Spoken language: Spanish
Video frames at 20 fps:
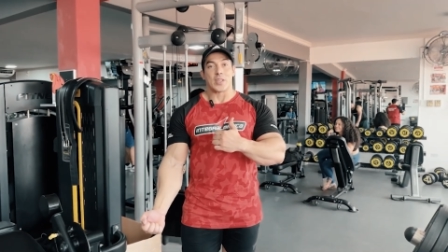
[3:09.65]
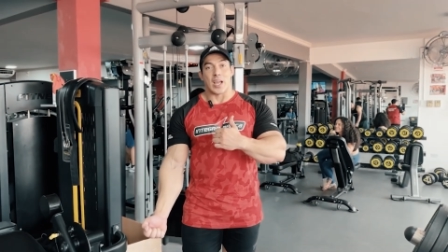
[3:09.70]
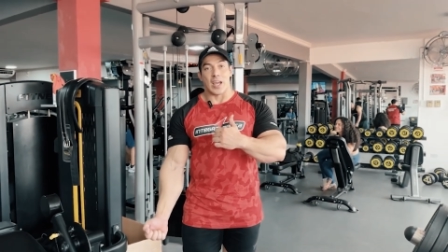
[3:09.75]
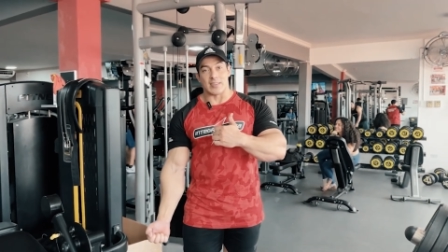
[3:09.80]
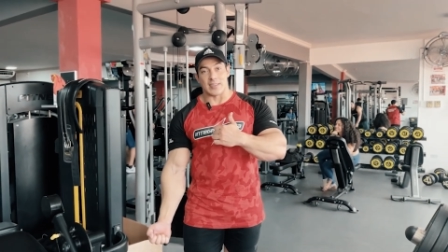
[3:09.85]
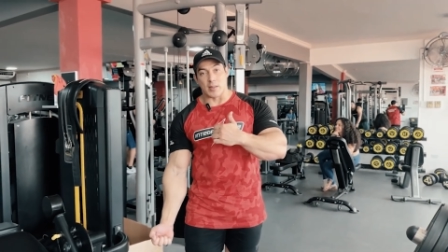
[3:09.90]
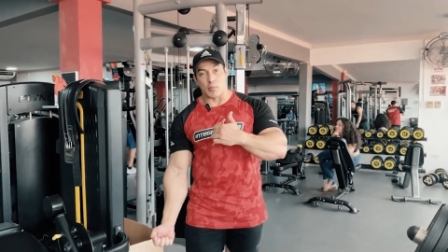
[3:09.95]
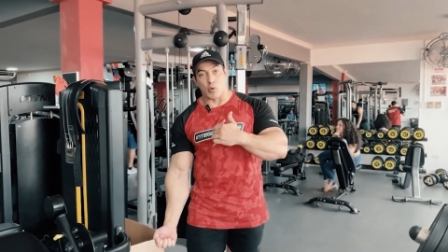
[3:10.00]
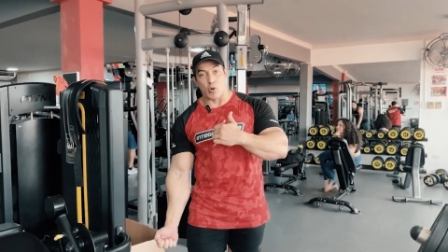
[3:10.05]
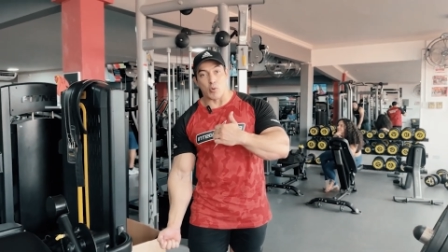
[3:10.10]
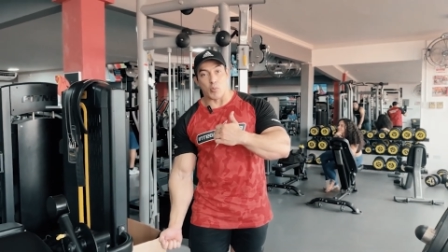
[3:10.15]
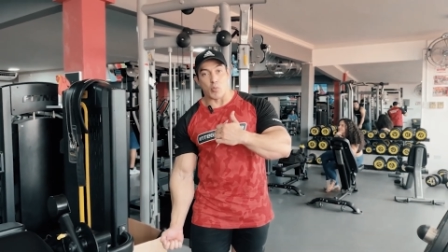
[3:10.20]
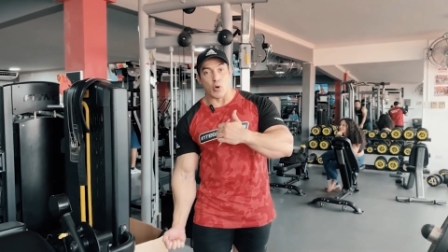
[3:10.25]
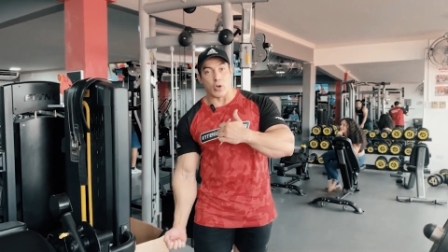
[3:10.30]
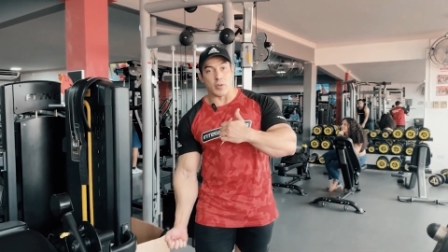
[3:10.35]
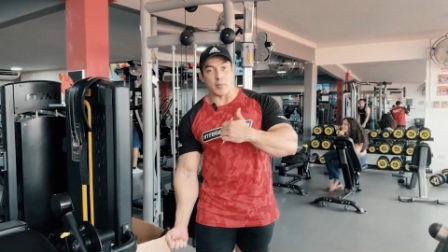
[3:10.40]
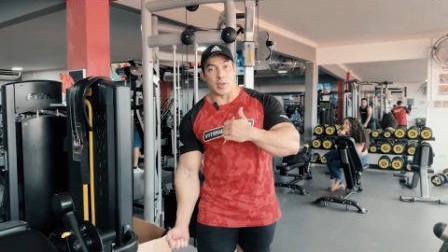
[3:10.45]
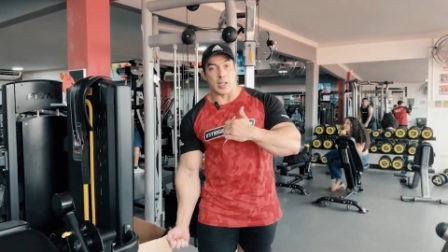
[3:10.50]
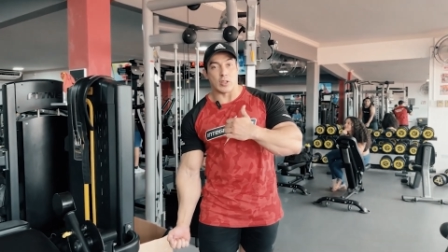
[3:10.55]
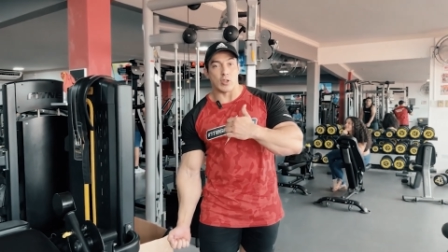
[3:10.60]
hacemos un
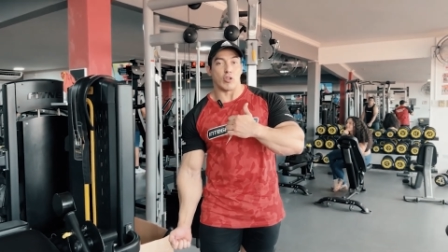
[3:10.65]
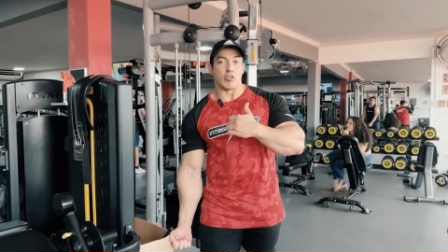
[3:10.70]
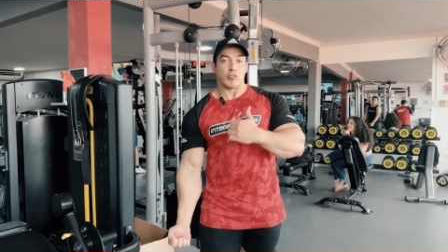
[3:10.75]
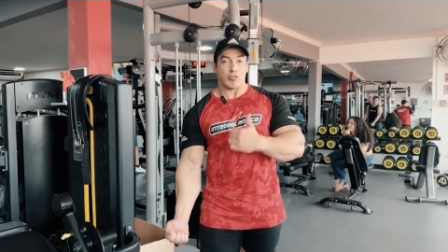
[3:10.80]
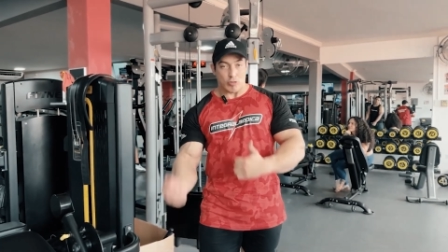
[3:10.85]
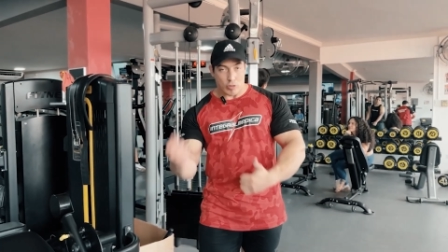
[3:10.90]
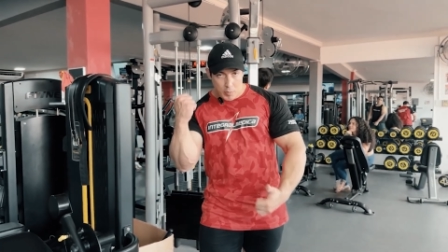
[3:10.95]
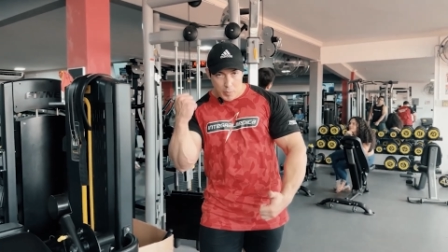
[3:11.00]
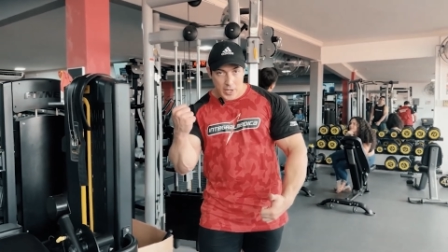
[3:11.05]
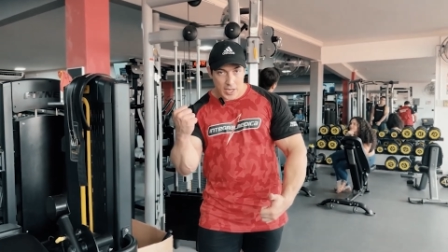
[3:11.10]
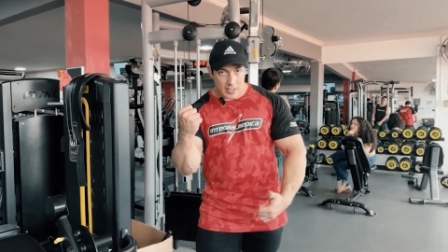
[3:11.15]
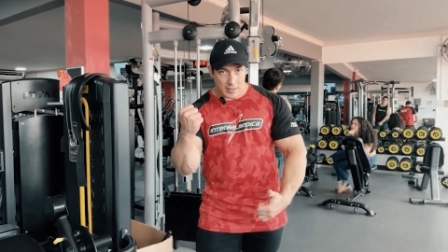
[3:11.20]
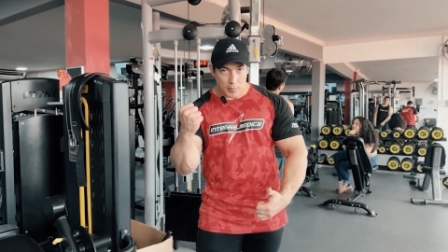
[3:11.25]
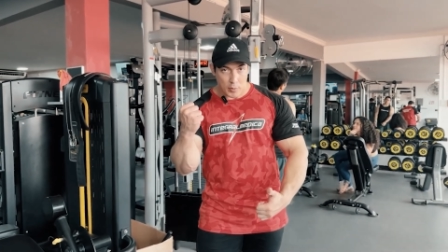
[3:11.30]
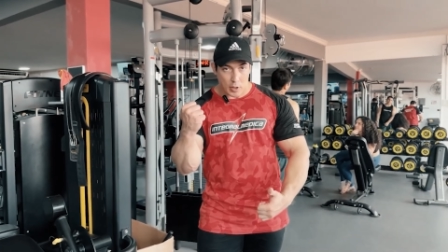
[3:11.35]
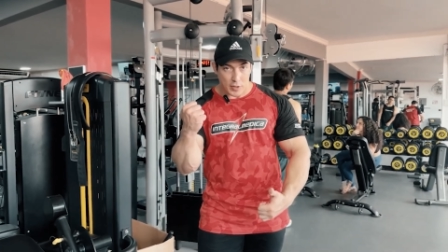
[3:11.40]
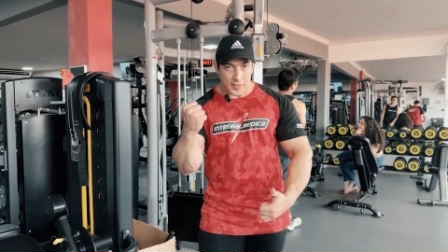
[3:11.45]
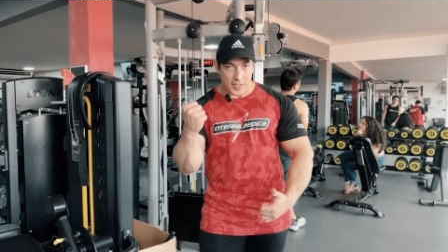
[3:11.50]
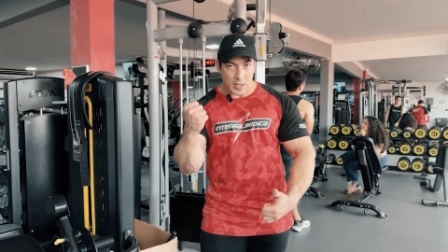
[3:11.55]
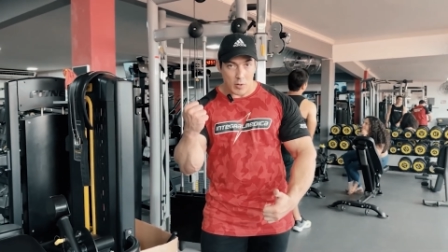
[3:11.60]
movimiento súper
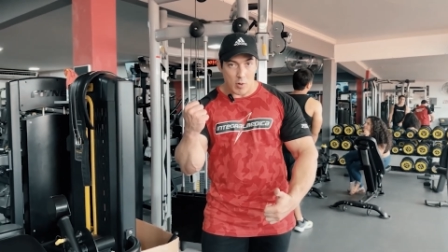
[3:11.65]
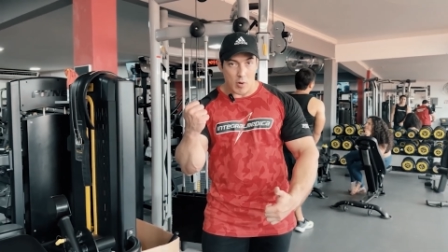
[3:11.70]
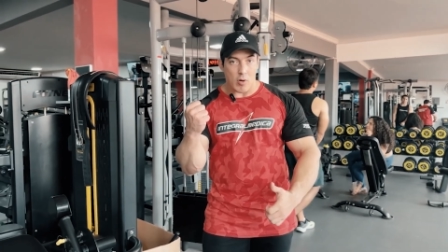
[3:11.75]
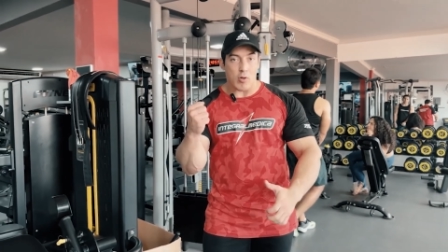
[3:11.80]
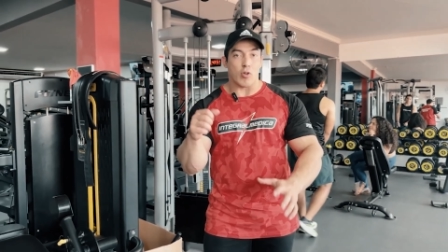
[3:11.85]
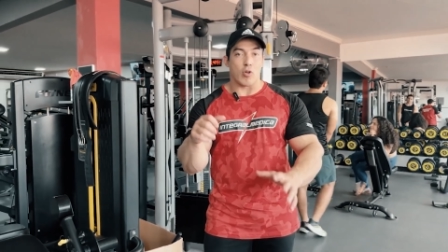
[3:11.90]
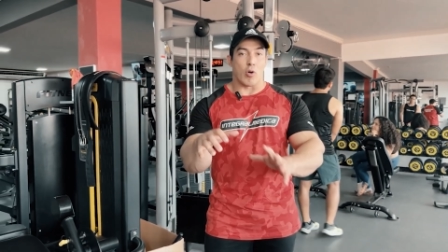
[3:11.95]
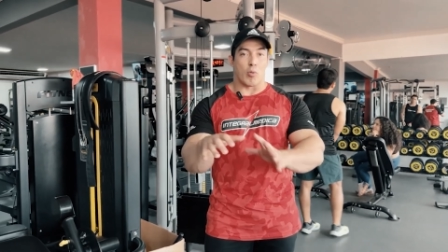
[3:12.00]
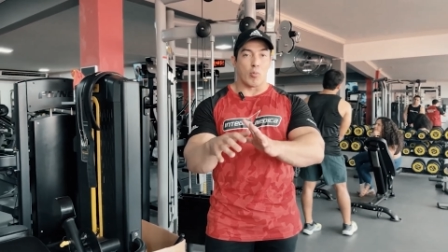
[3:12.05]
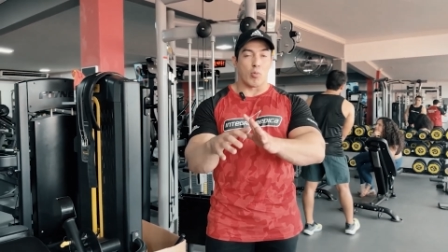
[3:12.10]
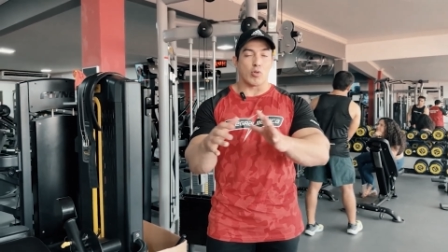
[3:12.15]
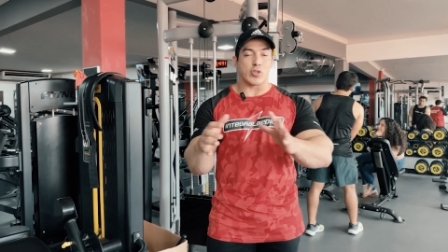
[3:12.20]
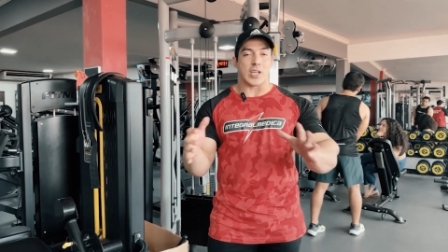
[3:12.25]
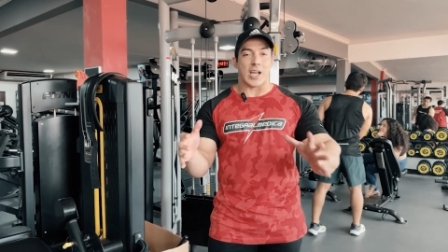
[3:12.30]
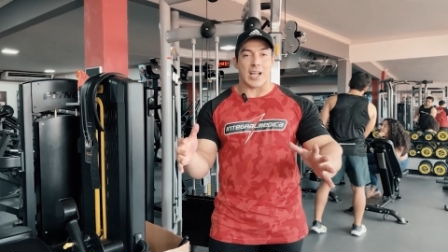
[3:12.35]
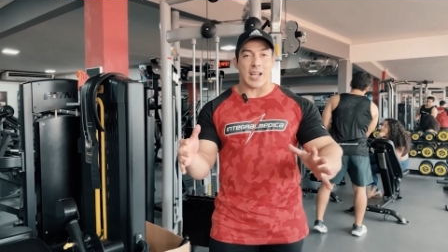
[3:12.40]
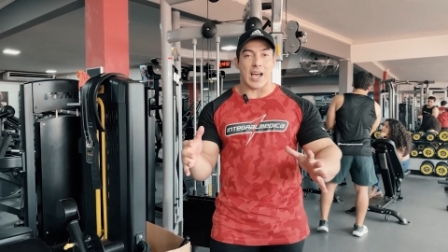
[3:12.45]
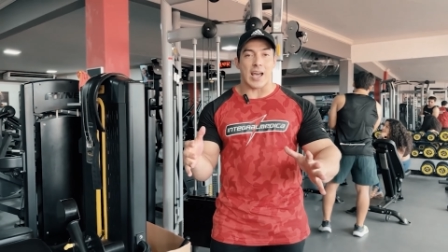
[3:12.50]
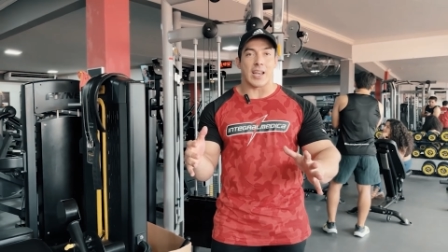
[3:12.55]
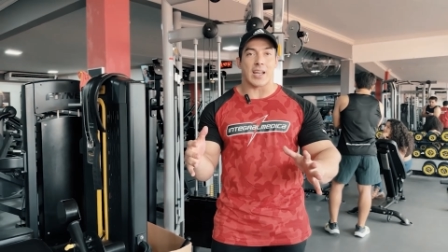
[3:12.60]
explosivo con
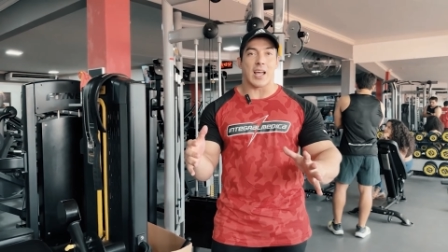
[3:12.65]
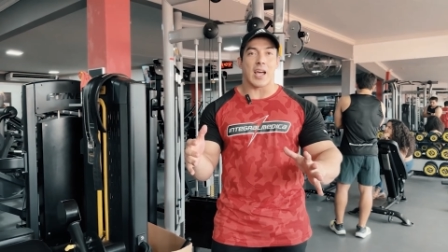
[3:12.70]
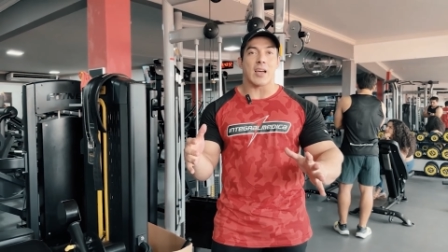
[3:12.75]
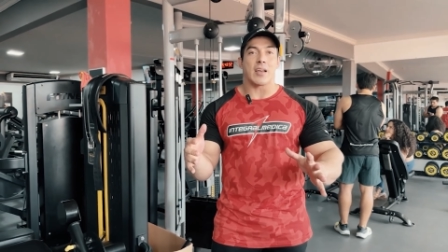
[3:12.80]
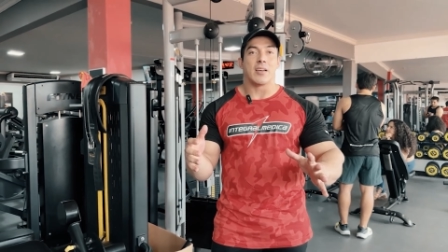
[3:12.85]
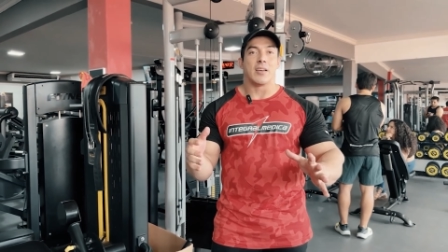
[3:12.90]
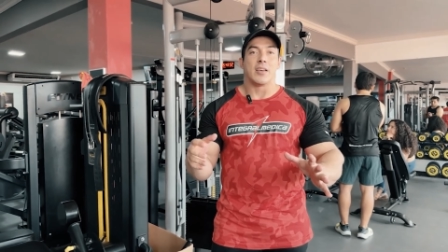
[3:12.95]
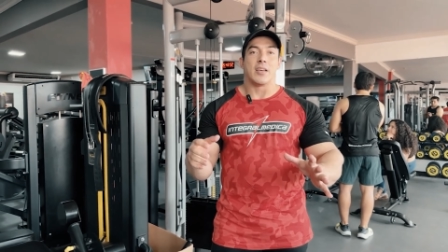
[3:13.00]
mucha carga